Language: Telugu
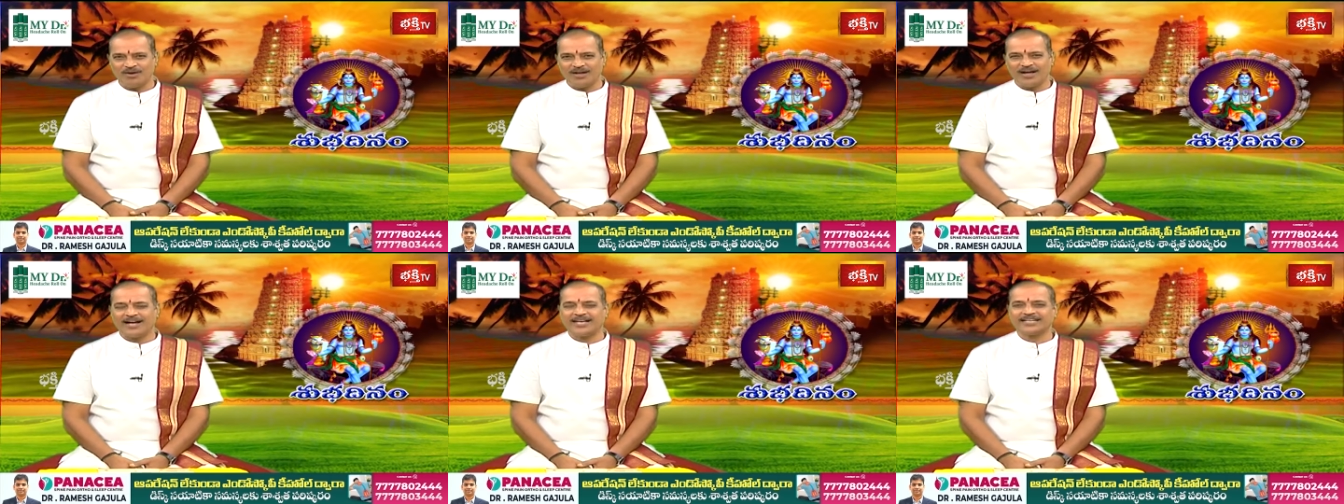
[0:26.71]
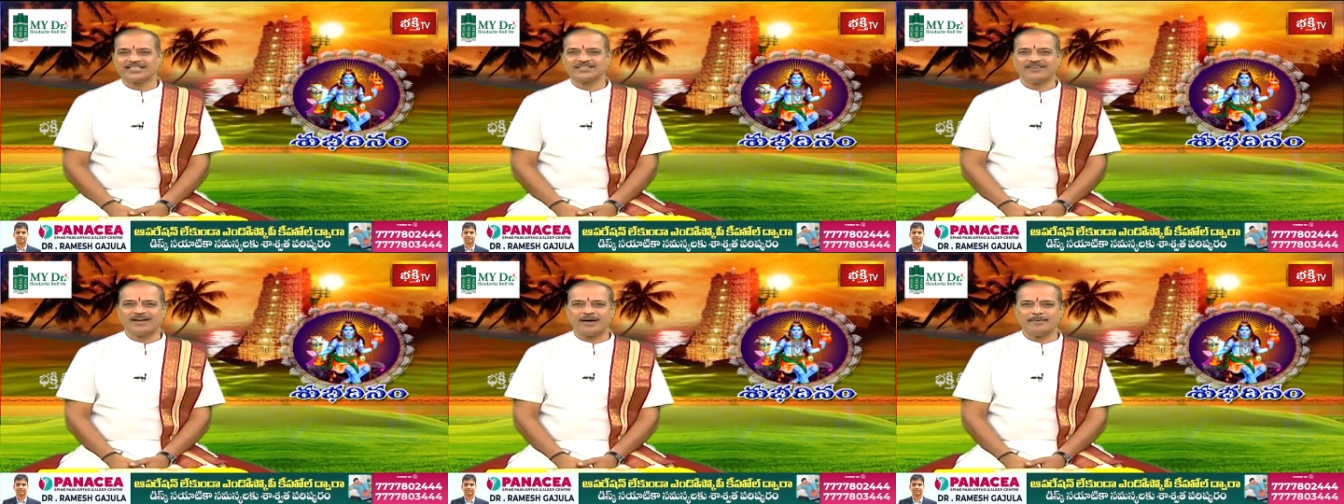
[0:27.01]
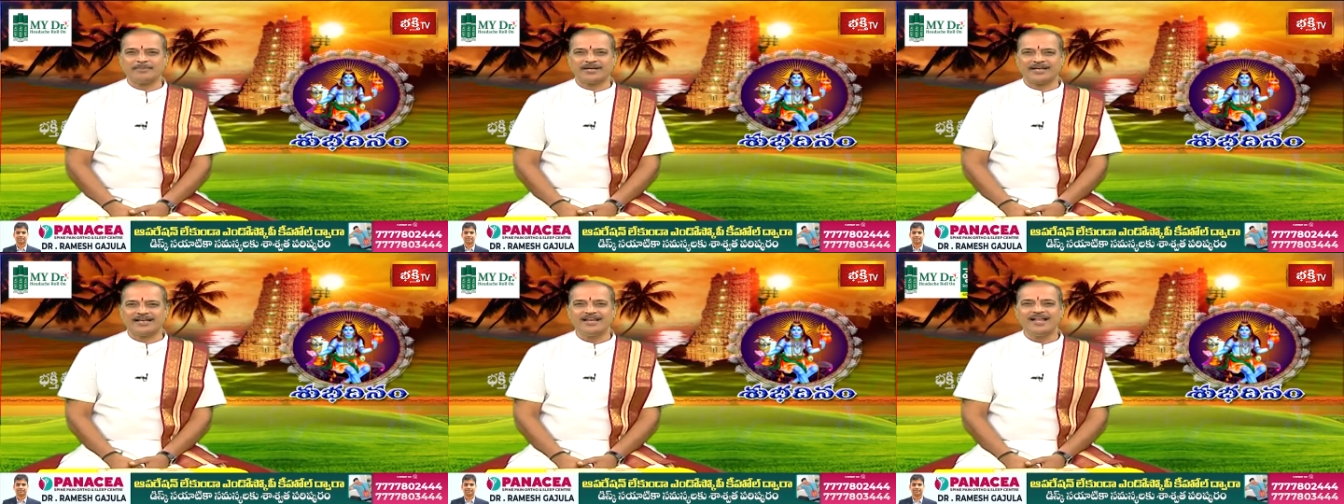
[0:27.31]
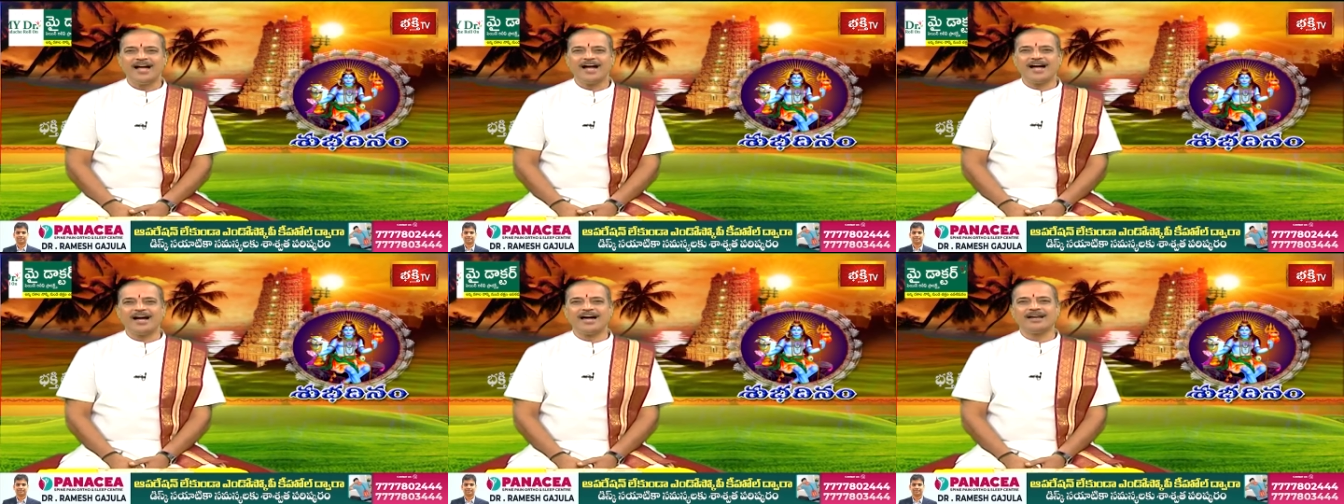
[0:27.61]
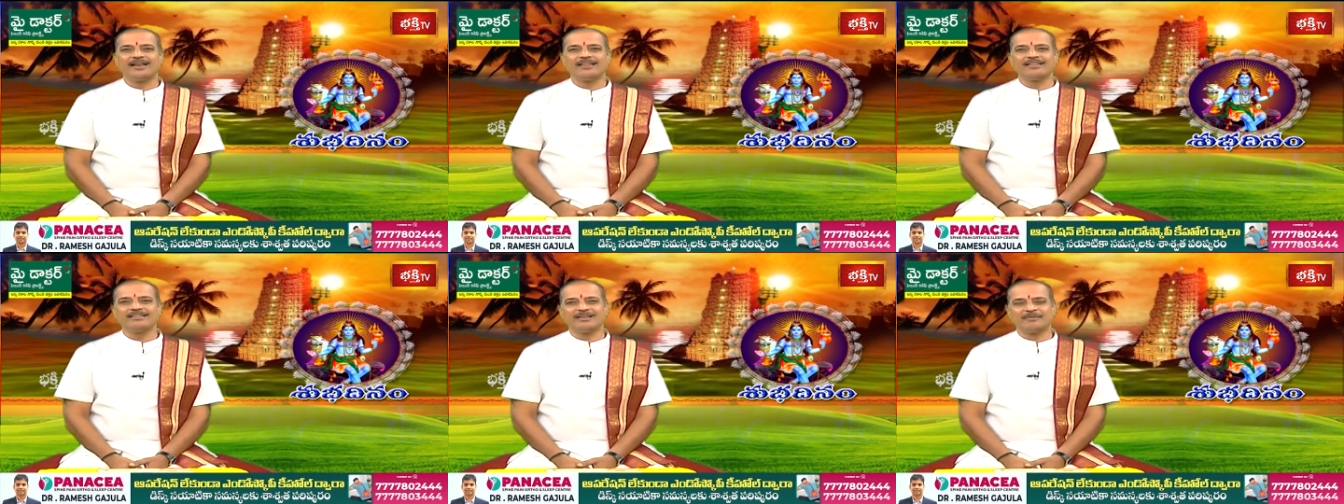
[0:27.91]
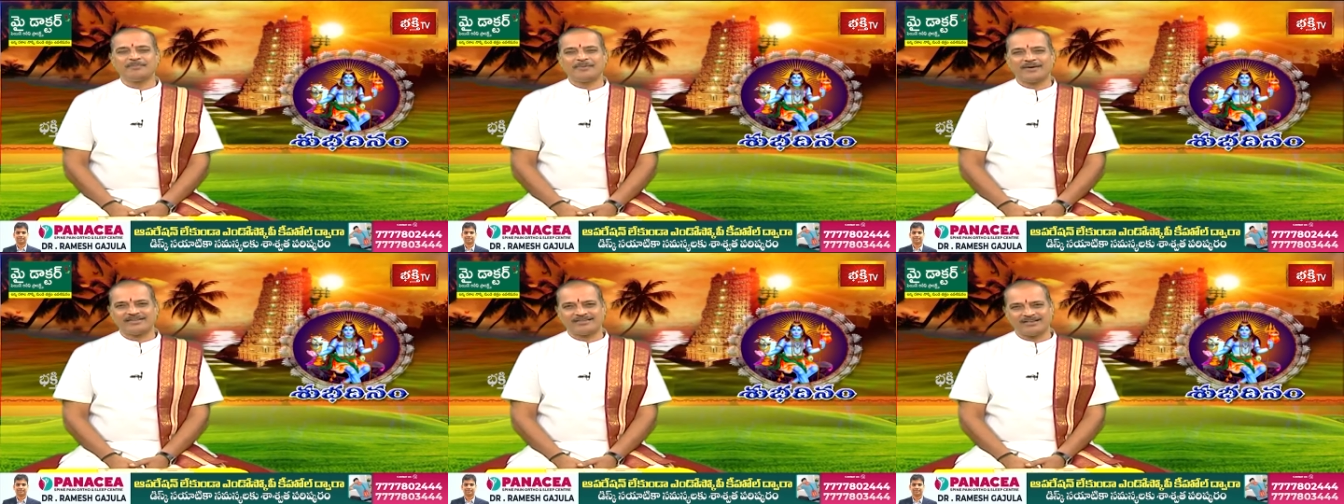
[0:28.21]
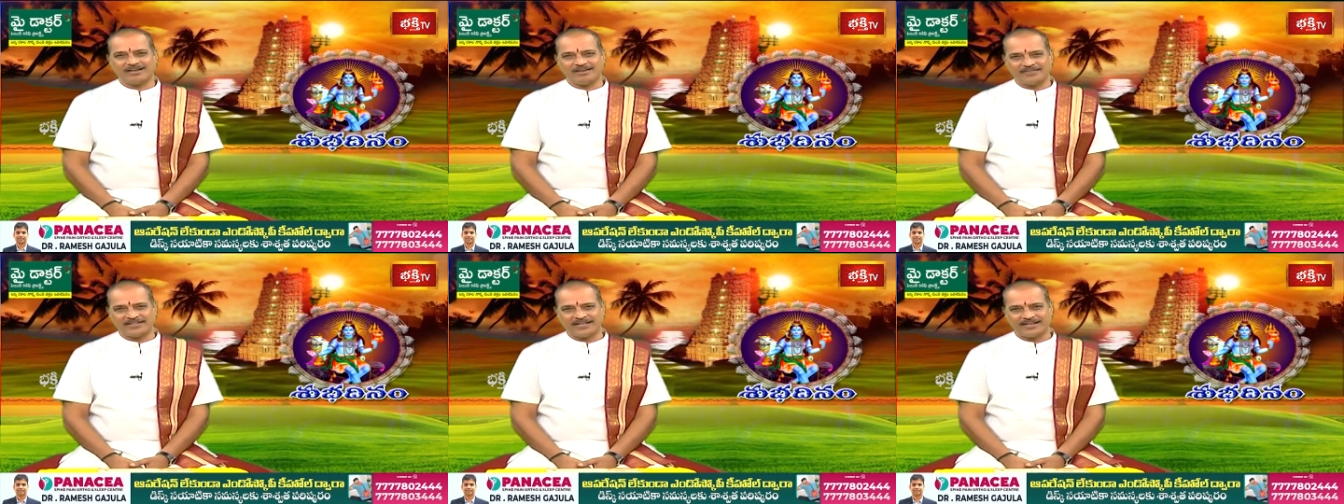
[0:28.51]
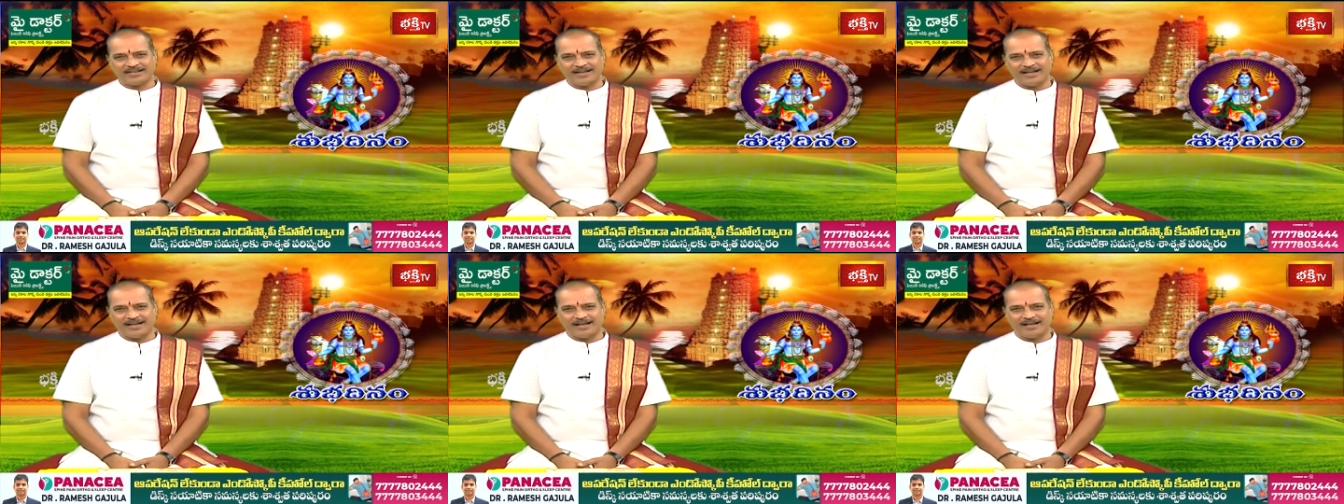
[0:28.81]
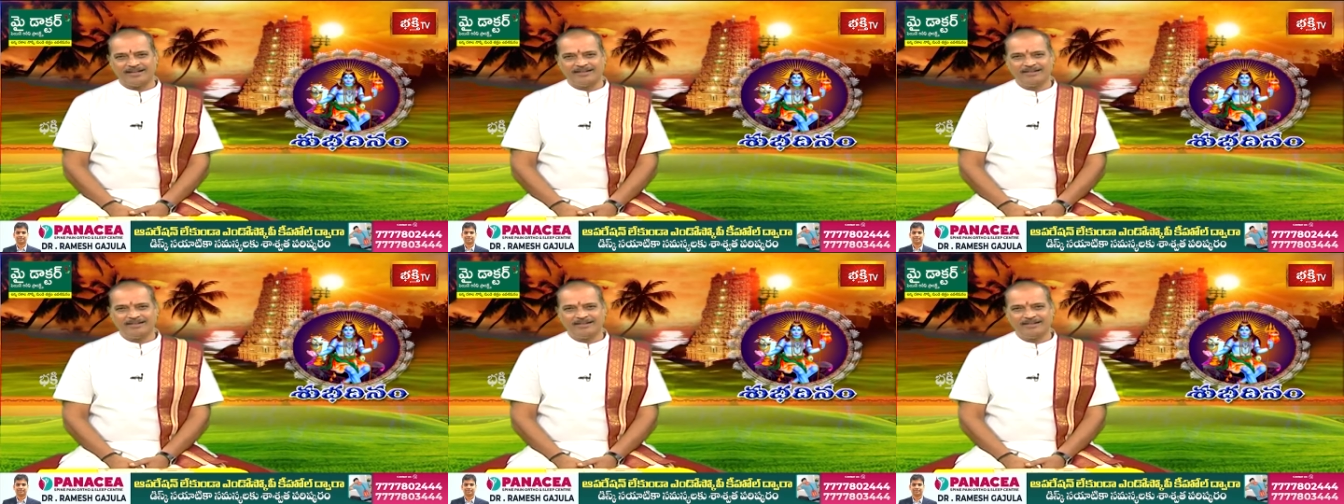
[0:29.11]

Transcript: ఆ స్వామిని ఆనందపరిచే విధంగా